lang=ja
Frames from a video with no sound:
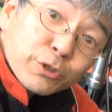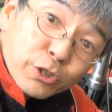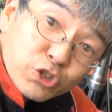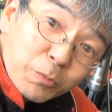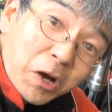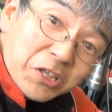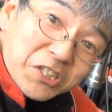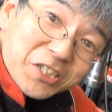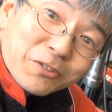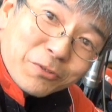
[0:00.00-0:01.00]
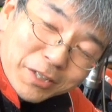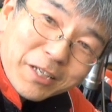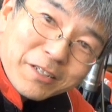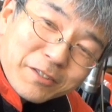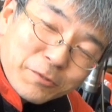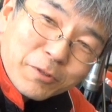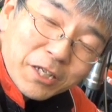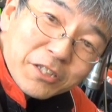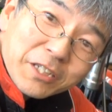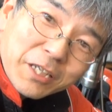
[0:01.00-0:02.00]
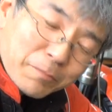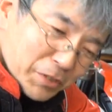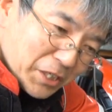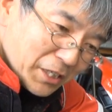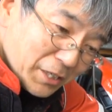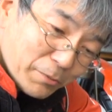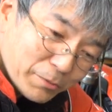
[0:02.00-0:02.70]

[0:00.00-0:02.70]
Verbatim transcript: たねつばはき事件とかね数がね PK でこう